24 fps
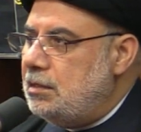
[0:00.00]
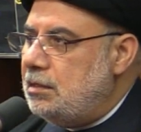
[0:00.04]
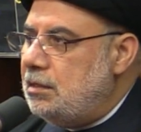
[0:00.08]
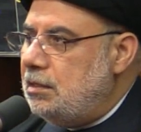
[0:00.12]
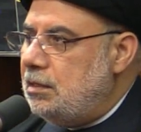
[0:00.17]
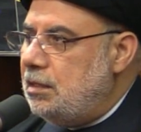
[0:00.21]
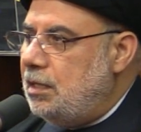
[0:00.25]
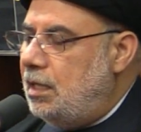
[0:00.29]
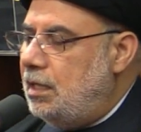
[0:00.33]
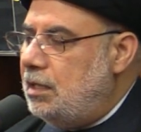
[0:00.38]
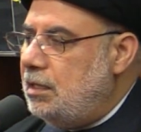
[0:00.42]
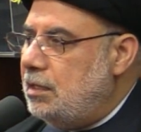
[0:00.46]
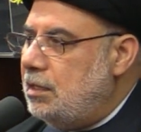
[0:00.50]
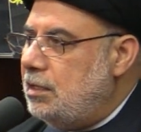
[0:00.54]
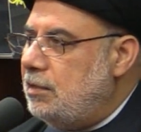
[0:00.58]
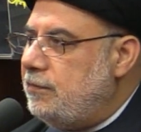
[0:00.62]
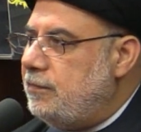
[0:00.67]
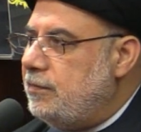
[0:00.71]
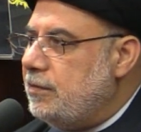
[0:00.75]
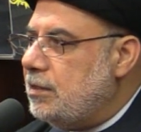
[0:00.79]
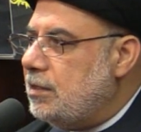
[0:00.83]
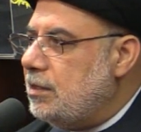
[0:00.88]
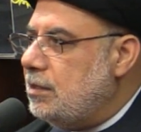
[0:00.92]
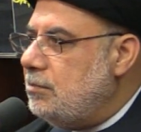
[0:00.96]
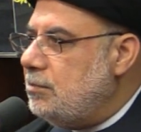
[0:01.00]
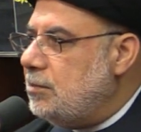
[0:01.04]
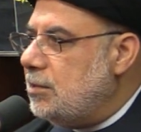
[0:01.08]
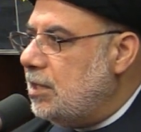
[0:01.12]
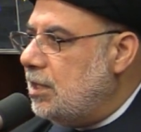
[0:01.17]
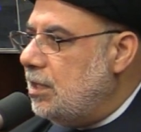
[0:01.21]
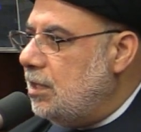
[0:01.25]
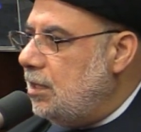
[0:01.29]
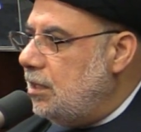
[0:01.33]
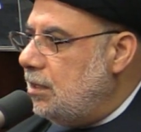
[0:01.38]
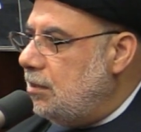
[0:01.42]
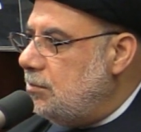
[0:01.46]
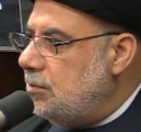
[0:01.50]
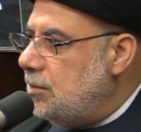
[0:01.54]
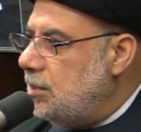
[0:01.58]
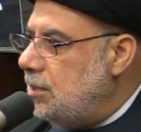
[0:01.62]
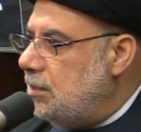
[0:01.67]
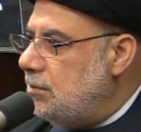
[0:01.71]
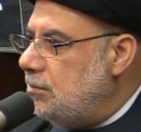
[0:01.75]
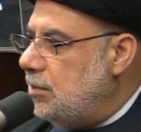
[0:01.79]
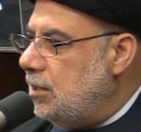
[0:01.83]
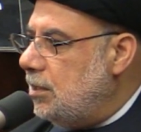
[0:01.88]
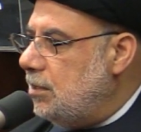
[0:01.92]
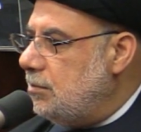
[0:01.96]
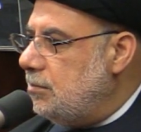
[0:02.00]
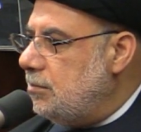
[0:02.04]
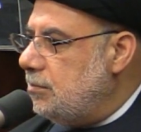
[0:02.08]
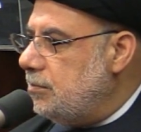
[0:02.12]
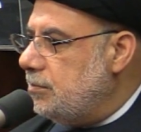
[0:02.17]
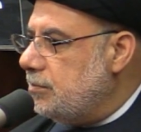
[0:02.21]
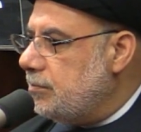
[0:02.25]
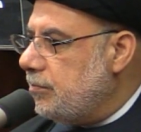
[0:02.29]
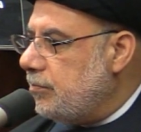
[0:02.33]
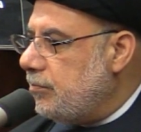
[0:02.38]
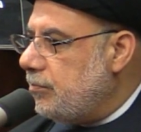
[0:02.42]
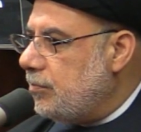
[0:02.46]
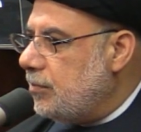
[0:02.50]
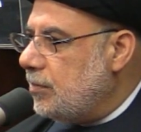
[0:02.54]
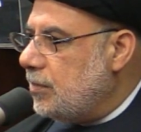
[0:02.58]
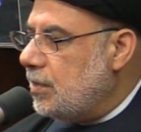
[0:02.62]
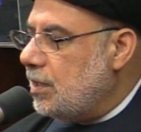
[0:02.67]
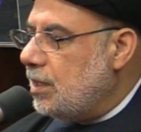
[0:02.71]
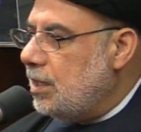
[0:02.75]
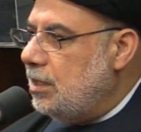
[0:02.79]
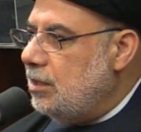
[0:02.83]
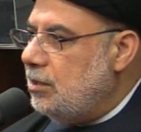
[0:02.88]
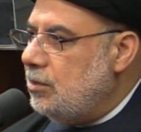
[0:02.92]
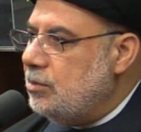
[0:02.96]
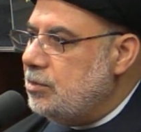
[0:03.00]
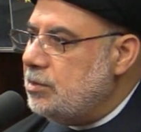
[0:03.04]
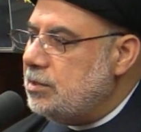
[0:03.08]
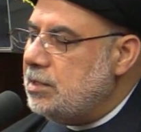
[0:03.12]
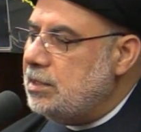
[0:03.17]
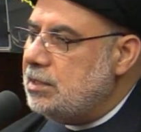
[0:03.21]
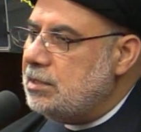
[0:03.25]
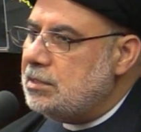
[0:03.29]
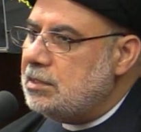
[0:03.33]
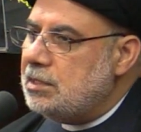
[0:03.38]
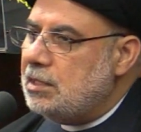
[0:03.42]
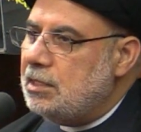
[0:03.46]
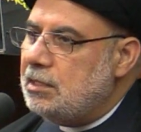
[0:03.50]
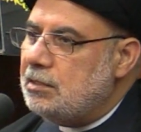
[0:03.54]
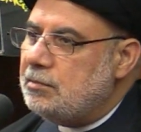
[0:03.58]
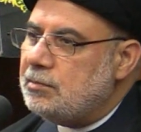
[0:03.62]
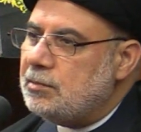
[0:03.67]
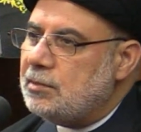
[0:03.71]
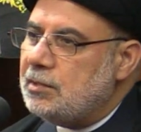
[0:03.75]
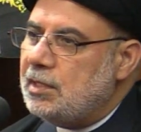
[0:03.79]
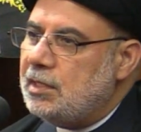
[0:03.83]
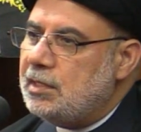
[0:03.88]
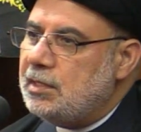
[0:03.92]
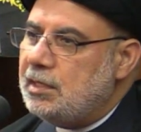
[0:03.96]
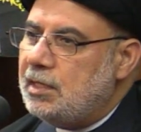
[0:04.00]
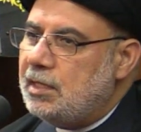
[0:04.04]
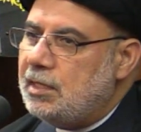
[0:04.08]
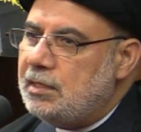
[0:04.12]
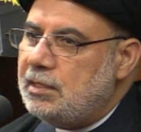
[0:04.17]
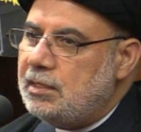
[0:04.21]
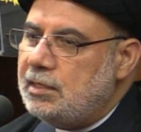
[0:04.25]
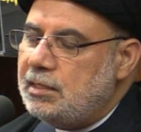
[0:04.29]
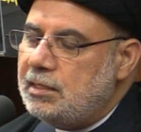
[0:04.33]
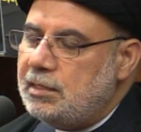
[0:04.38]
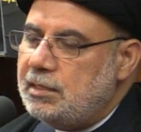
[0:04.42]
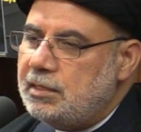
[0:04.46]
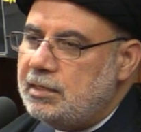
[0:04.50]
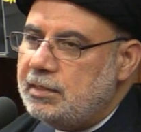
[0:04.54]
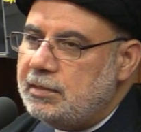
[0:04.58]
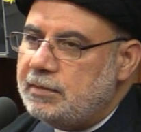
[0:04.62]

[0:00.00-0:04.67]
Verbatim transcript: هذه الفقرة من كلام الإمام الحسين سلام الله عليه